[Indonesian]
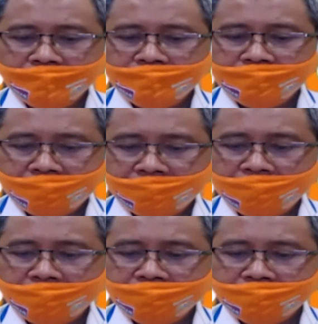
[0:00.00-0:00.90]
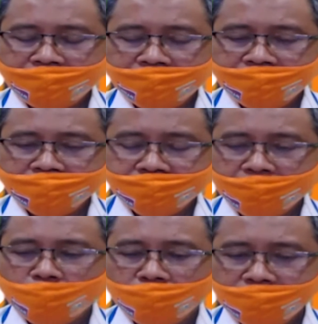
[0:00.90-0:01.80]
dan eh,
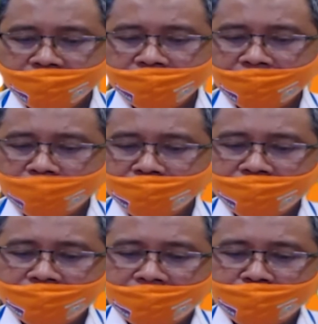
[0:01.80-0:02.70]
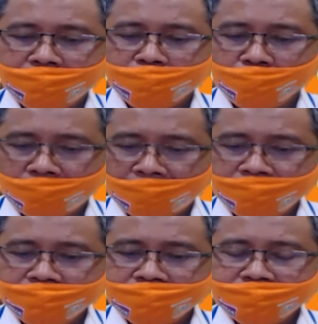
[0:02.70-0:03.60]
sejauh ini kami tidak
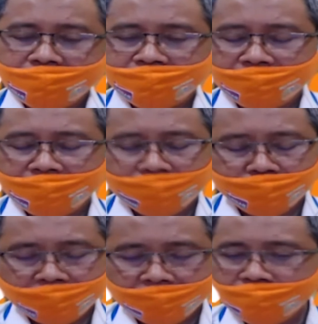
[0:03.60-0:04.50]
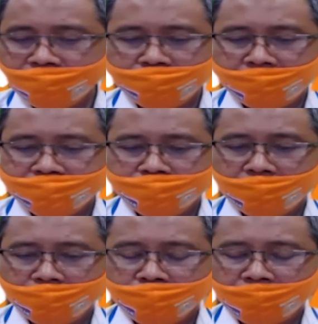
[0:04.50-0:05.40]
menemukan katakanlah kemarin masih
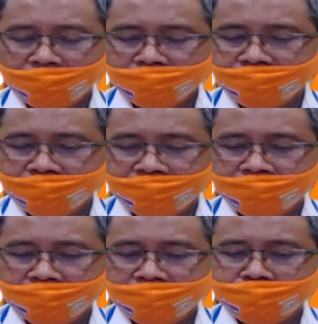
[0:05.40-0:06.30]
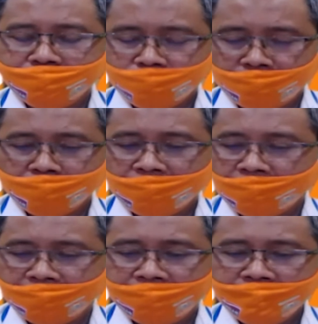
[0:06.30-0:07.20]
baru banget di pintu air
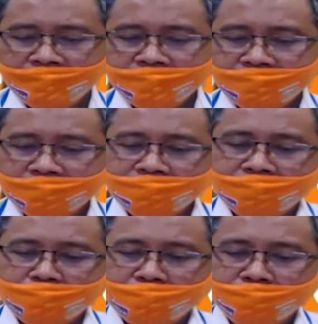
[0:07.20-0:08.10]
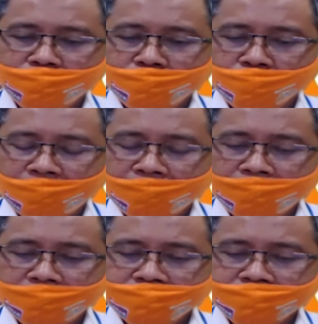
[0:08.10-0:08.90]
Manggarai kita tidak menemukan